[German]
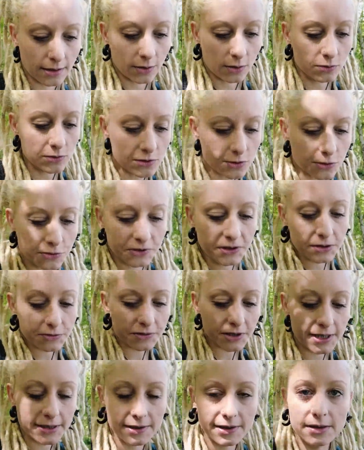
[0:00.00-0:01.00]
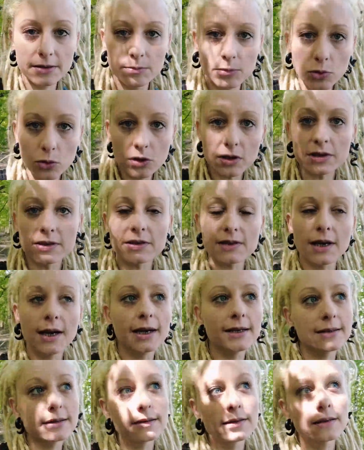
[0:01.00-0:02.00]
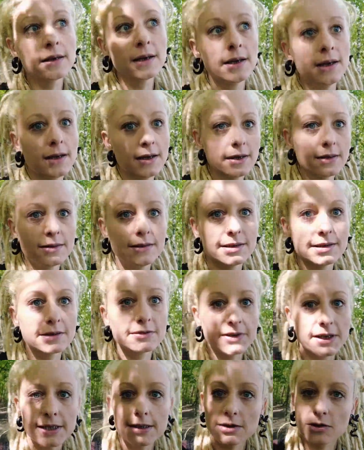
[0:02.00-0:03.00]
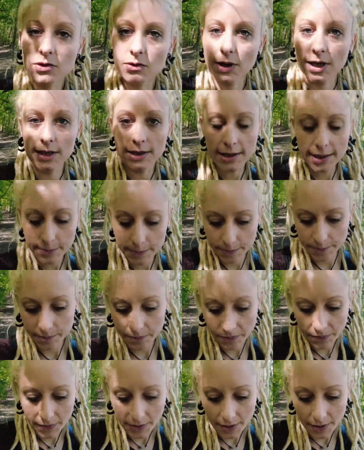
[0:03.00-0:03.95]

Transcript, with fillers: Und so vielfältige Möglichkeiten, diese Welt zu erleben.